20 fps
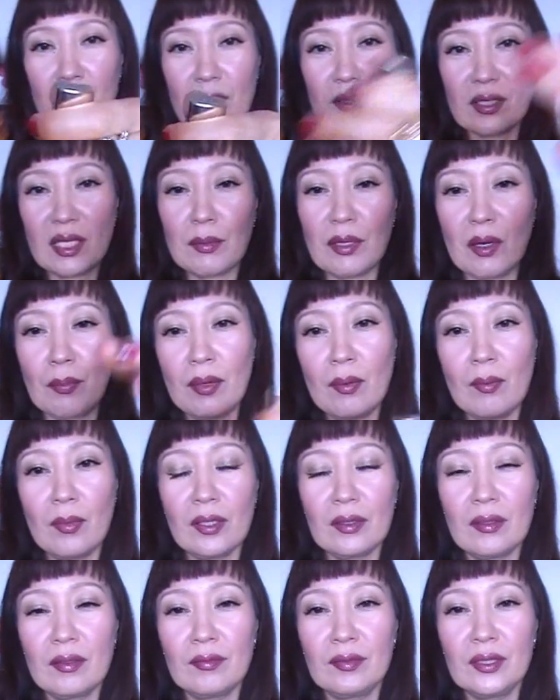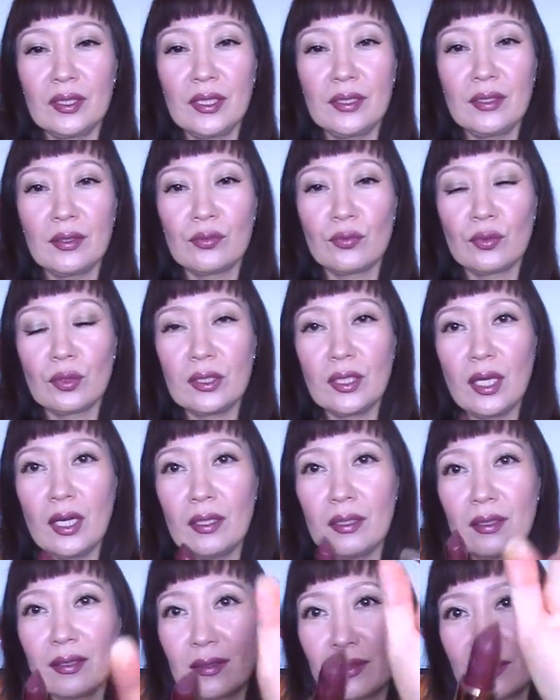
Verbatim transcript: Сама помада выглядит вот так.